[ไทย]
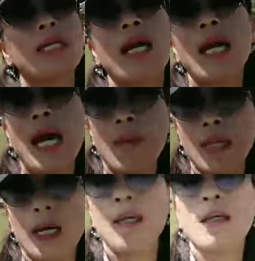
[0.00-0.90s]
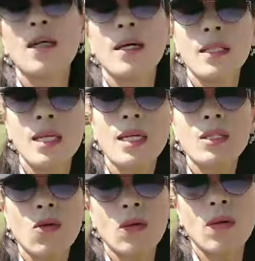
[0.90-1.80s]
วัฒนารามเนี่ยที่
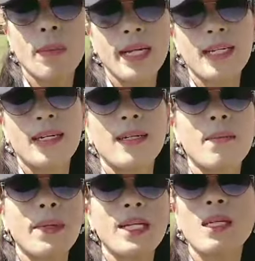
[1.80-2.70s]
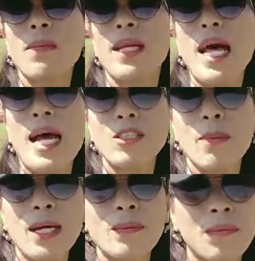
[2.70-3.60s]
ตรงเป็นเมนทิศเมนลายใช่
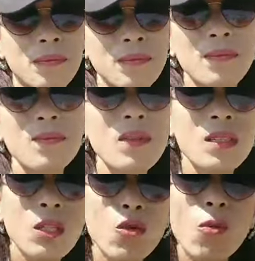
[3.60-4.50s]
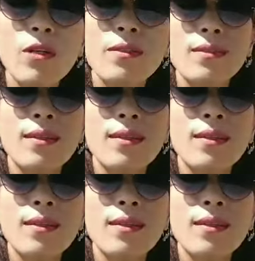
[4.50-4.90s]
ไหมที่อยู่บน